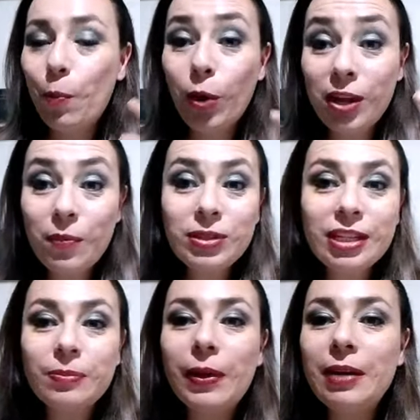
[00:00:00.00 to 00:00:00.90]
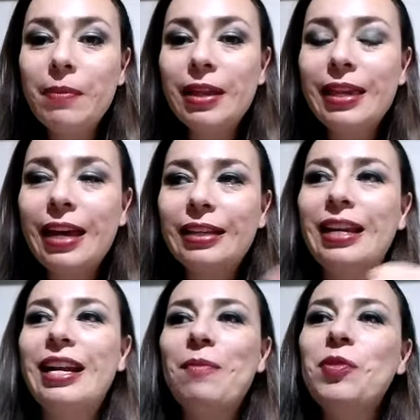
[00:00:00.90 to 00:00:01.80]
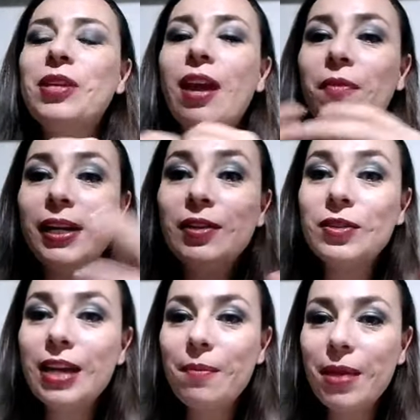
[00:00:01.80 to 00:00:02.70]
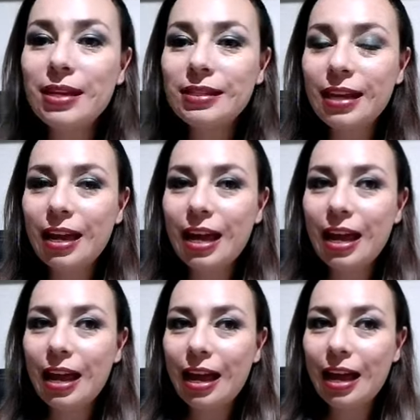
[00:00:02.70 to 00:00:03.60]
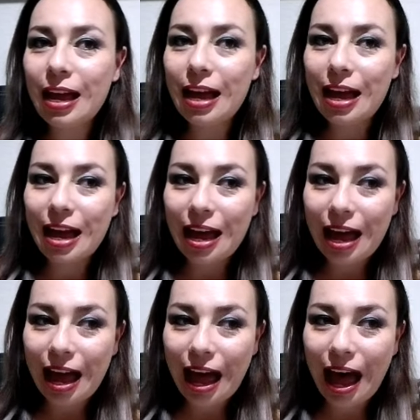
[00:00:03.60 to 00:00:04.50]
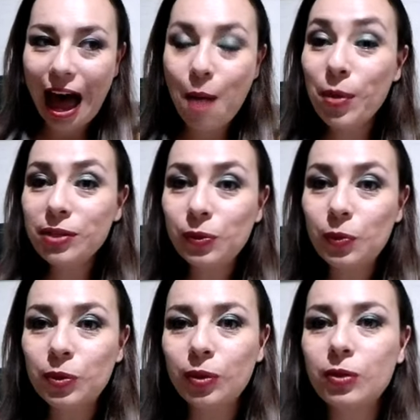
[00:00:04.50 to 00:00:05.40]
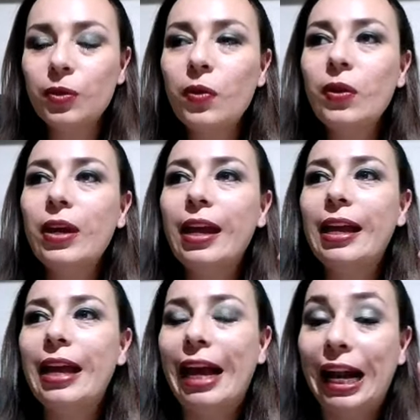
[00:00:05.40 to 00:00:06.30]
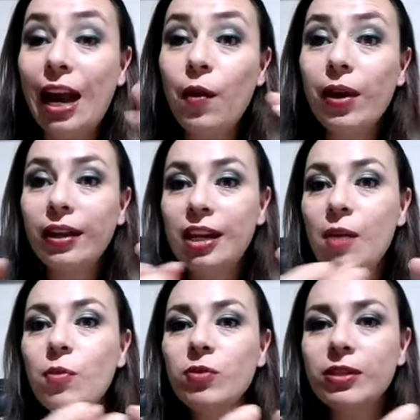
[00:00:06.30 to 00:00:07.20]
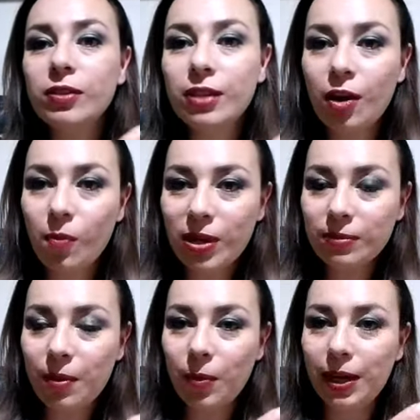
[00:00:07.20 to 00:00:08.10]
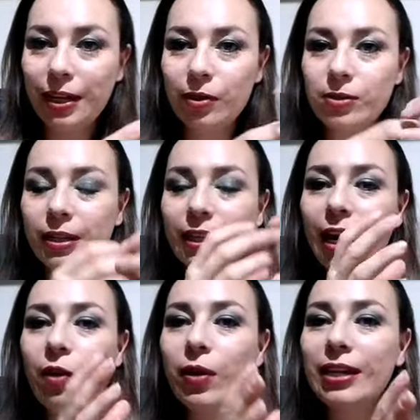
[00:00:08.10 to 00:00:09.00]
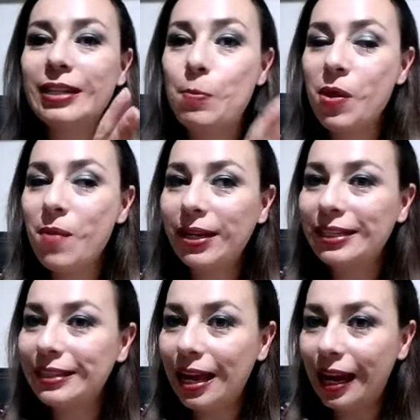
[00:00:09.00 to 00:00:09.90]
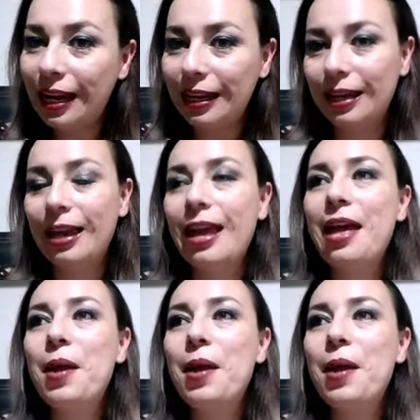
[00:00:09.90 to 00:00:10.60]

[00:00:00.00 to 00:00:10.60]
podemos experimentar, tenemos que abrirnos a más, a, a más gustos, ¿no? Claro que tenemos nuestros aromas favoritos y claro que siempre van a estar ahí,